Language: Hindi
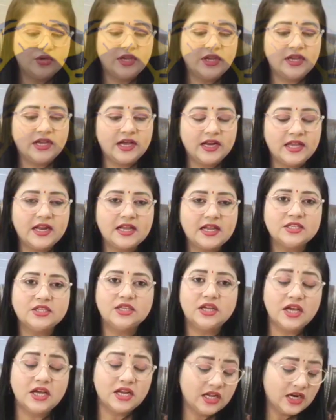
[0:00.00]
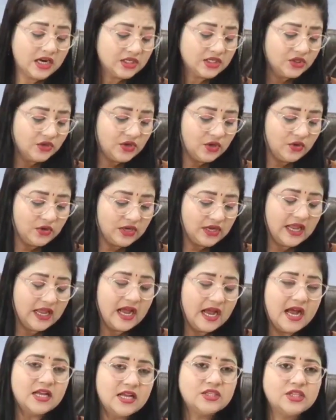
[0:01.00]
जो है कर्क राशि कर्क राशि वालों के लिए
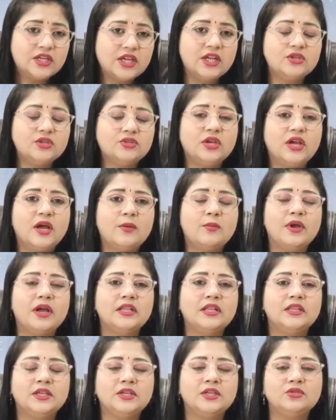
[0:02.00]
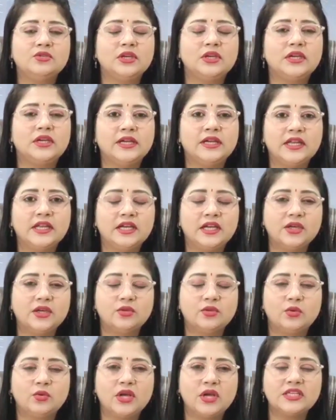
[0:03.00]
आज के लिए जो है आपका दिन जो है कहीं ना कहीं
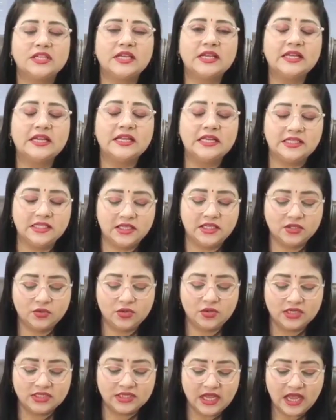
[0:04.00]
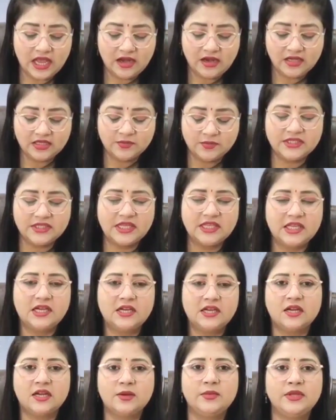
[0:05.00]
थोड़ा सा लेजीनेस थोड़ा सा आलस में ज्यादा
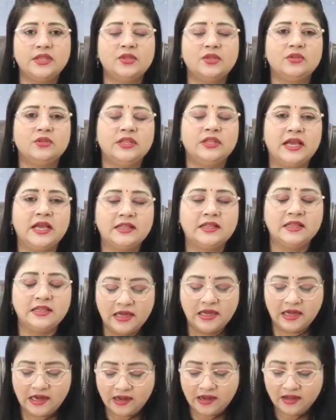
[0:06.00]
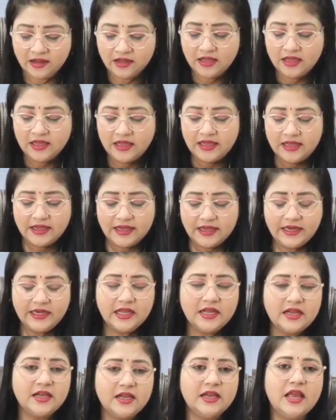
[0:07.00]
करके बीतती हुई दिखाई दे रही है कहीं
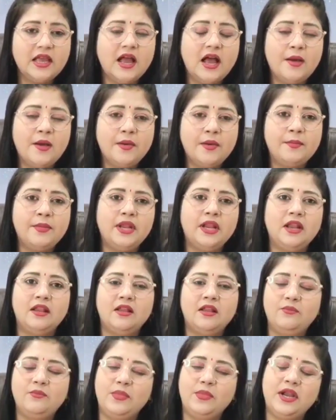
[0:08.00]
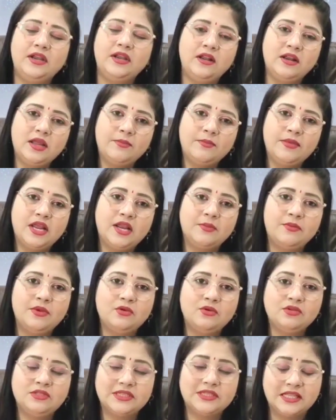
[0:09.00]
ना कहीं आप अपने लव पार्टनर के बारे में
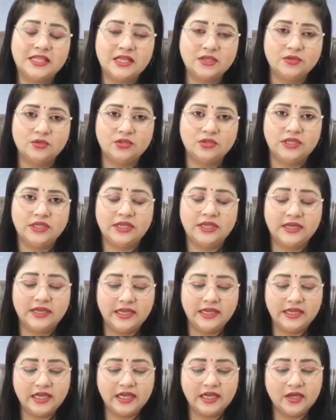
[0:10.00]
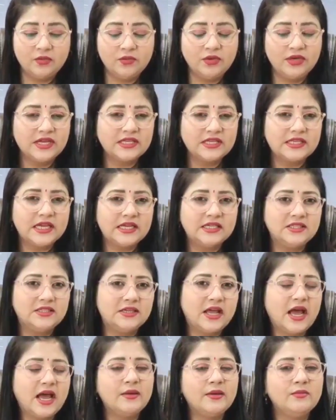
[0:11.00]
कुछ ज्यादा सोचेंगे कहीं ना कहीं उनके साथ
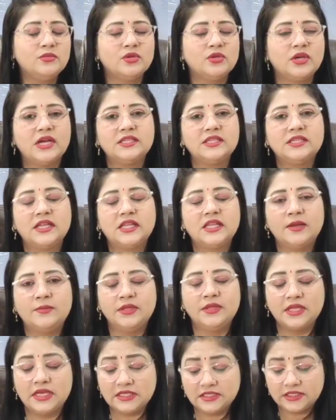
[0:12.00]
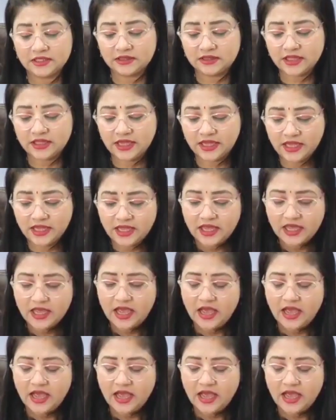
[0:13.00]
टाइम जो है आज ज्यादा बिता सकते हैं